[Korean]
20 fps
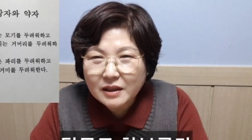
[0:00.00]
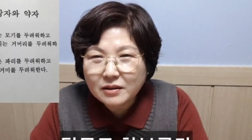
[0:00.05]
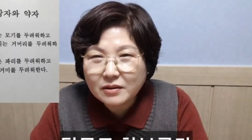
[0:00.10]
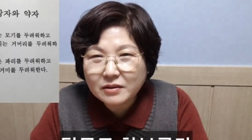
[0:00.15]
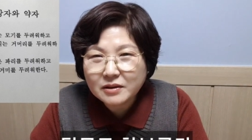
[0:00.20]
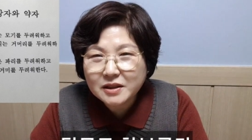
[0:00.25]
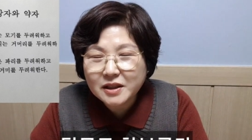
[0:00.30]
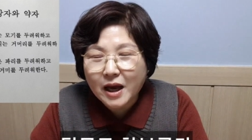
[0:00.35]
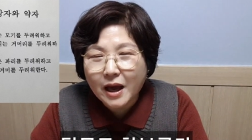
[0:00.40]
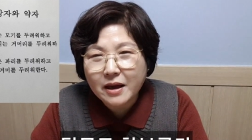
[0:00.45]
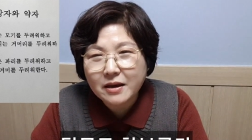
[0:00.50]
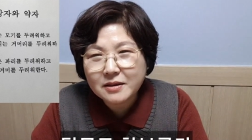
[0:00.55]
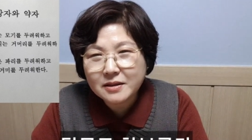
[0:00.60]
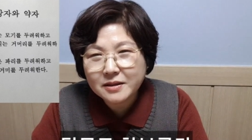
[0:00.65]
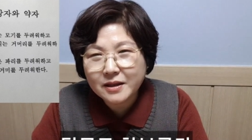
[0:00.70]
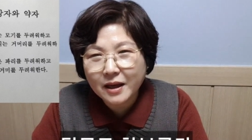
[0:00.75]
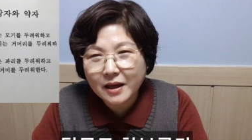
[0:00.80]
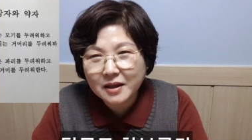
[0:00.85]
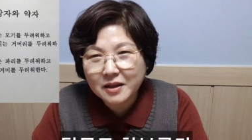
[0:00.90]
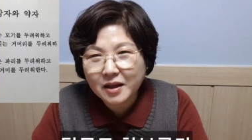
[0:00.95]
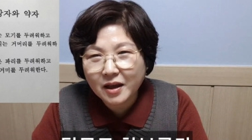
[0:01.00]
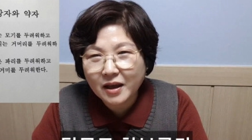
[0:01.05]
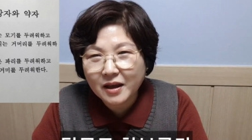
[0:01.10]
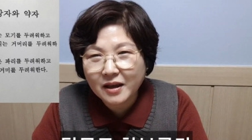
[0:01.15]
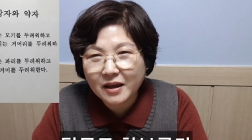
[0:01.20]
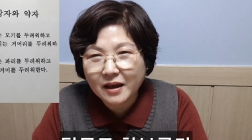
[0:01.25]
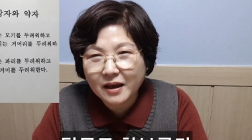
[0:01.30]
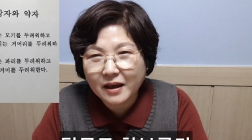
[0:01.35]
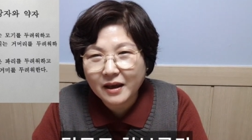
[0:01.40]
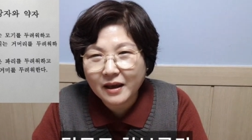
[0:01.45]
이건 자연
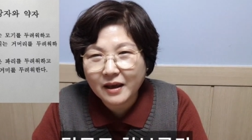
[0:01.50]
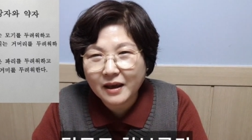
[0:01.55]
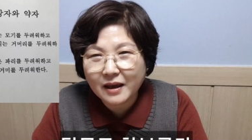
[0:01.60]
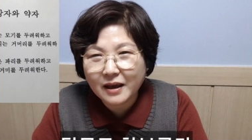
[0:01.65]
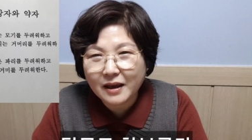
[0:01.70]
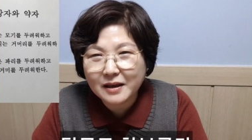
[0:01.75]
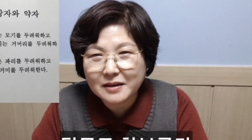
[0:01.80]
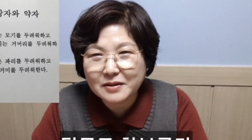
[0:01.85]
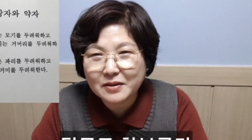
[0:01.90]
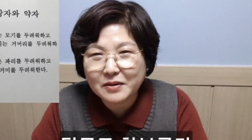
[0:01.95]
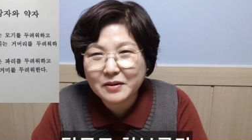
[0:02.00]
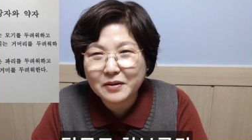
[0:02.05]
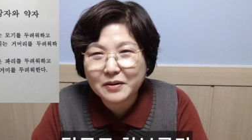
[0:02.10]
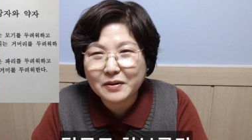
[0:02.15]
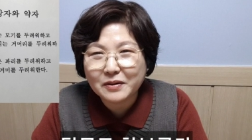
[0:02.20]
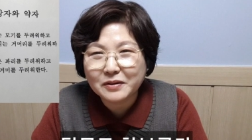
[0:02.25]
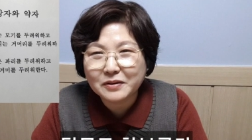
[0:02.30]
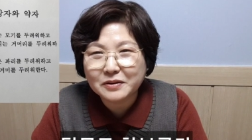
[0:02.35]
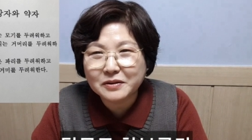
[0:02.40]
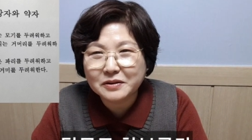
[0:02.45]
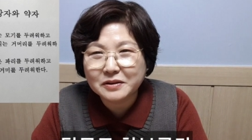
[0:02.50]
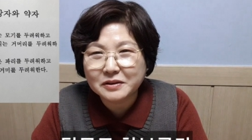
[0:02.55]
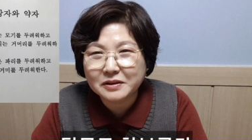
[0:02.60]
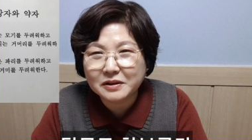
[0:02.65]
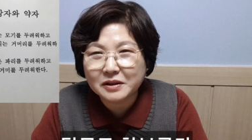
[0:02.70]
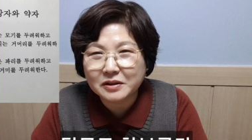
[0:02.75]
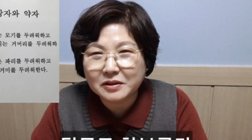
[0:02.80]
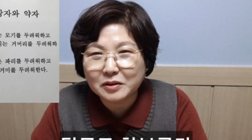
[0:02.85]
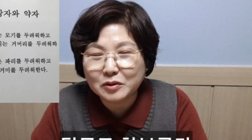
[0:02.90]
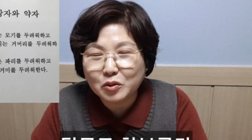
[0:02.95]
생태계에서
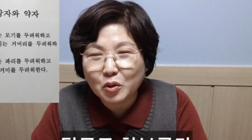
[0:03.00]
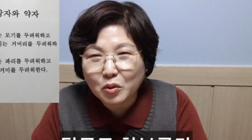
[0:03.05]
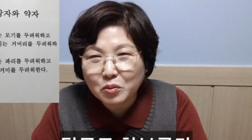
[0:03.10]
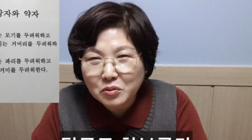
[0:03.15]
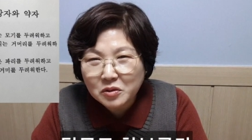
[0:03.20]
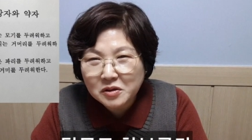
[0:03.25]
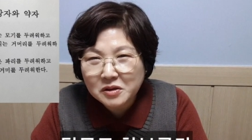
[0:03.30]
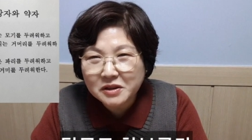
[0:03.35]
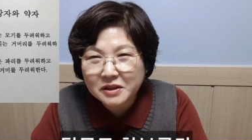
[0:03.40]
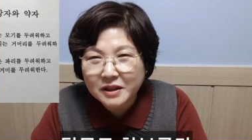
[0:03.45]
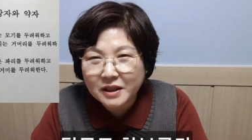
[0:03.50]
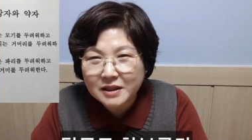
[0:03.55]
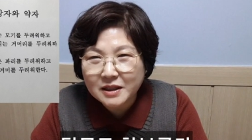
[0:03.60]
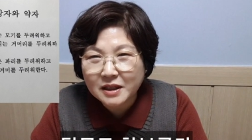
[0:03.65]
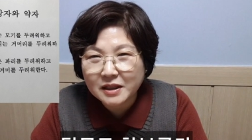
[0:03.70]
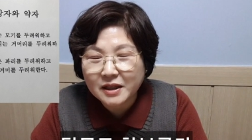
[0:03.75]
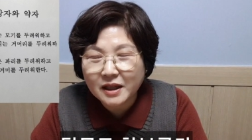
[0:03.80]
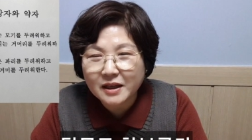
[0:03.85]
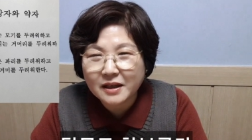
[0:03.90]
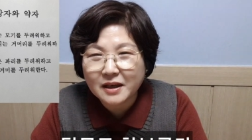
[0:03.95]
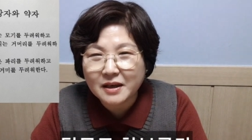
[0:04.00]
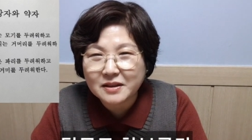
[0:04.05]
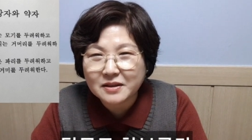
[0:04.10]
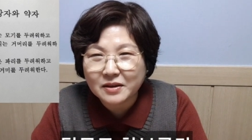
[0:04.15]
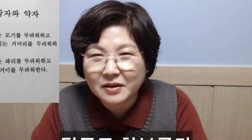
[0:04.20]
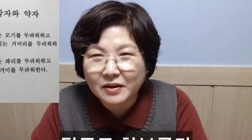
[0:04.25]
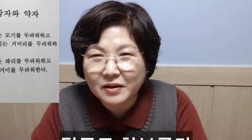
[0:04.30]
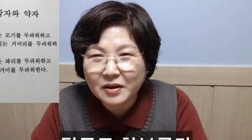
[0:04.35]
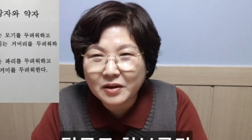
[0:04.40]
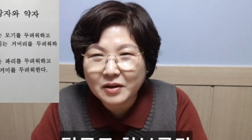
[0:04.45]
어, 어떤 동물들의
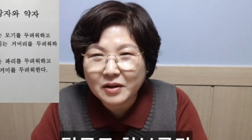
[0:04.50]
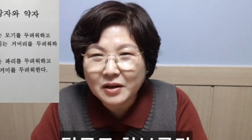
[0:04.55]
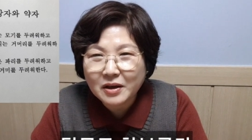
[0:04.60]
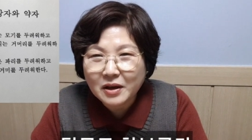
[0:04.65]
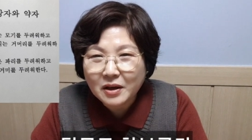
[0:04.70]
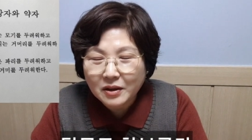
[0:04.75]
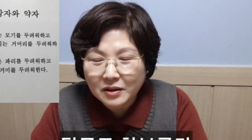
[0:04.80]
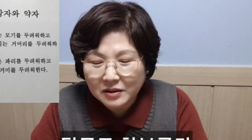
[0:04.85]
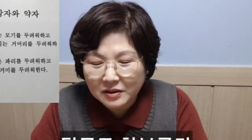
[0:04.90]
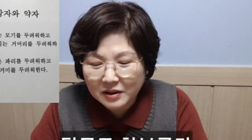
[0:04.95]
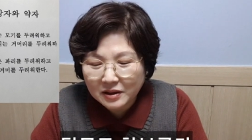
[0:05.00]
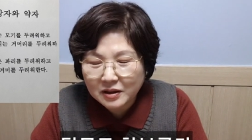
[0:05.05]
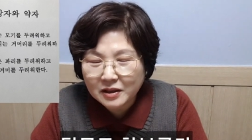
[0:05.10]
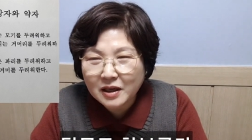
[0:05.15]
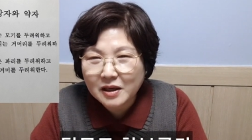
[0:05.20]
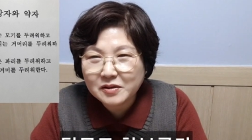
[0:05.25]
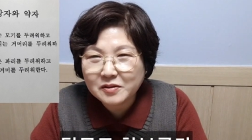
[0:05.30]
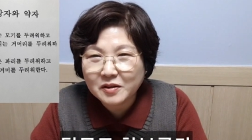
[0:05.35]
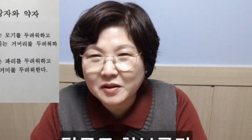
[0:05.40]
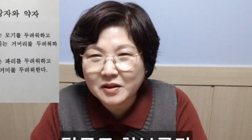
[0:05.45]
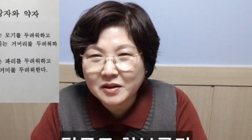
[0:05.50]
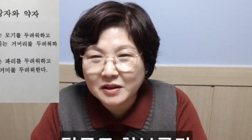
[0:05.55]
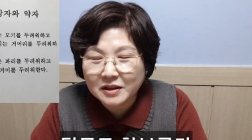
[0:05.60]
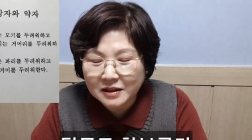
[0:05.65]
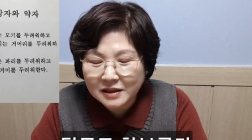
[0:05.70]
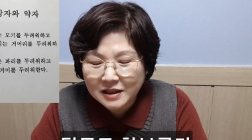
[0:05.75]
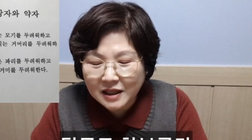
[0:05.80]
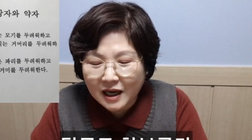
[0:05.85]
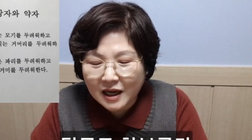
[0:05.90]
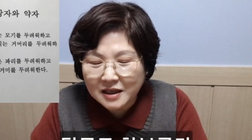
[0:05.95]
생태계에서 일어날 수
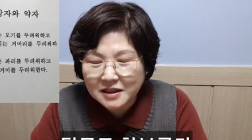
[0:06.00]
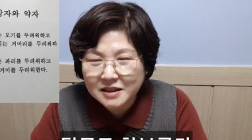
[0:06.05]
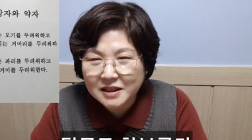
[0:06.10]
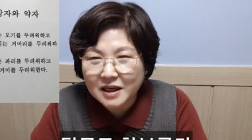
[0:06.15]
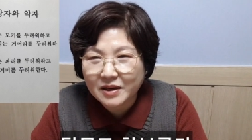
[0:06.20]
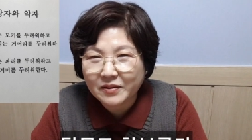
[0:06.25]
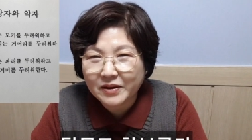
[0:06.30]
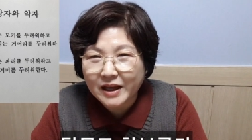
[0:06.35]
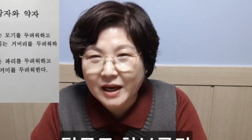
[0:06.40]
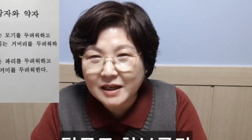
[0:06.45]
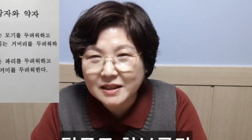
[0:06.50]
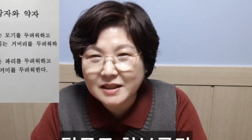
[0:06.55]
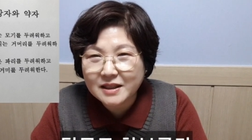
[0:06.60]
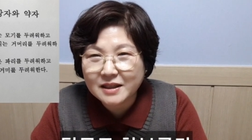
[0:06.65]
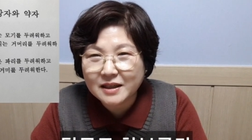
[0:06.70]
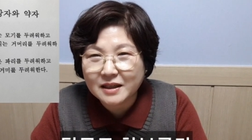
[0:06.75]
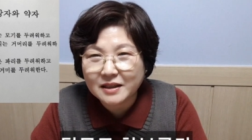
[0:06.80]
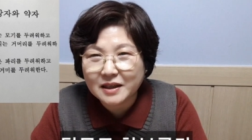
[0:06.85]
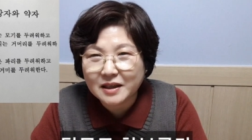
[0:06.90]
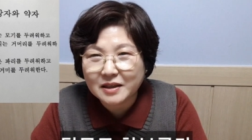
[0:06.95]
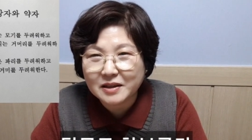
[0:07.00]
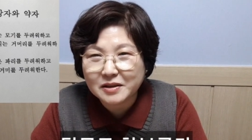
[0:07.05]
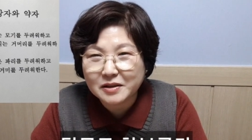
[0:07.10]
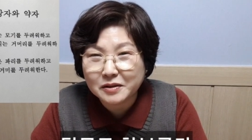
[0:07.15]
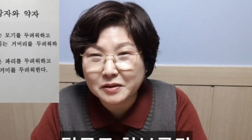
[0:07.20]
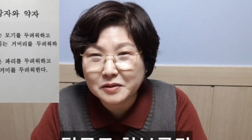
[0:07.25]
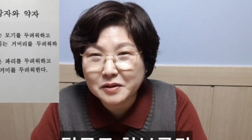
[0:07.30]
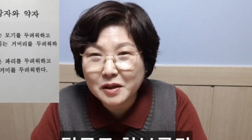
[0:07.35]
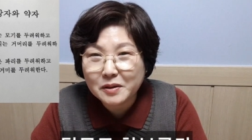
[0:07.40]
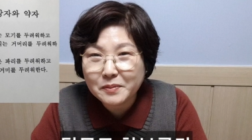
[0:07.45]
있는 강자와 약자 관계를
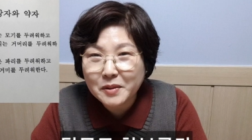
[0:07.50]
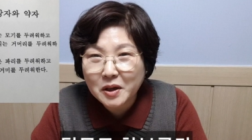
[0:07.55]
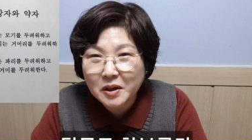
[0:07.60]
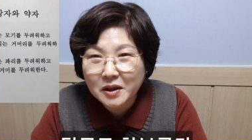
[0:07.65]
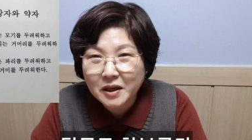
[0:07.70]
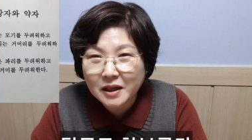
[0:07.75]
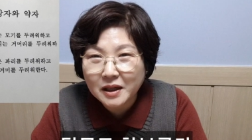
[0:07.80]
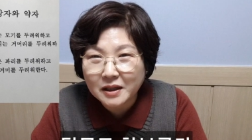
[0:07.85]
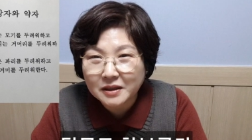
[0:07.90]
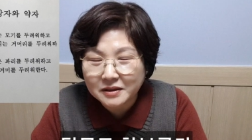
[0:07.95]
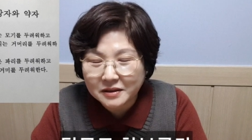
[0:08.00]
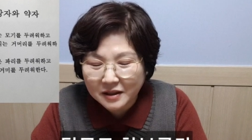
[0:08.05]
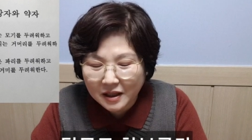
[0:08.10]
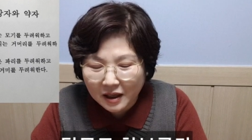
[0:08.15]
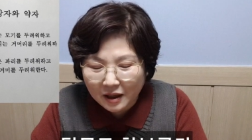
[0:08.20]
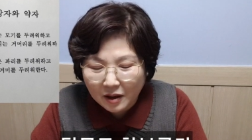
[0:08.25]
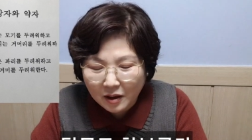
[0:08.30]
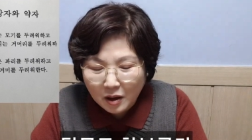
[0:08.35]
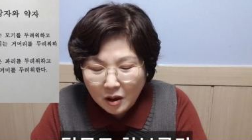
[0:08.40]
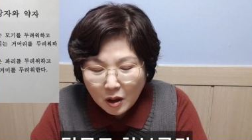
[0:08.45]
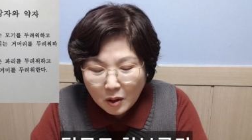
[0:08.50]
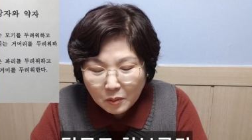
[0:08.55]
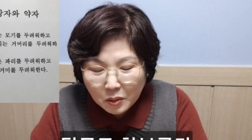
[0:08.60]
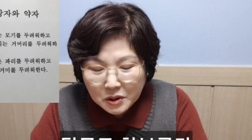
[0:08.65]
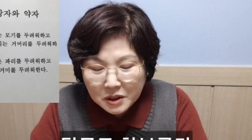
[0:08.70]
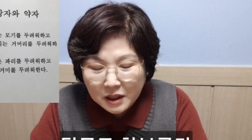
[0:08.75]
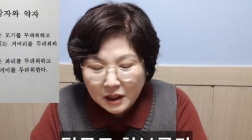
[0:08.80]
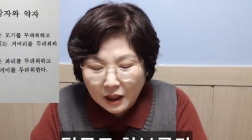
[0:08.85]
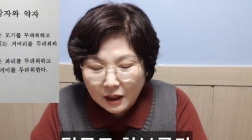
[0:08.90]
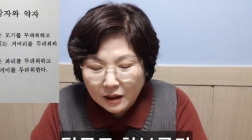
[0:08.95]
지금 설명을 해놨는데
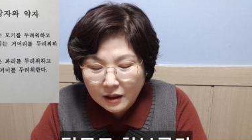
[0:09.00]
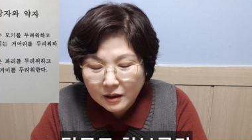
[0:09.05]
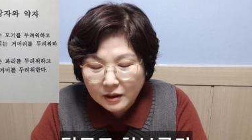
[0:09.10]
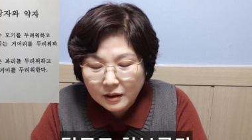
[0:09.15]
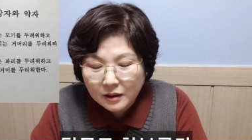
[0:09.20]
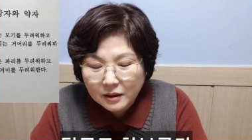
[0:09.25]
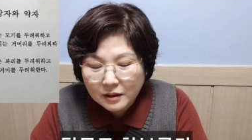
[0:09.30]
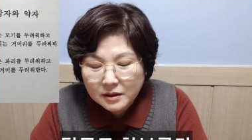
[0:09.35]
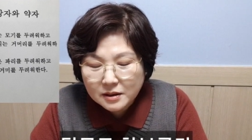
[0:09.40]
보니까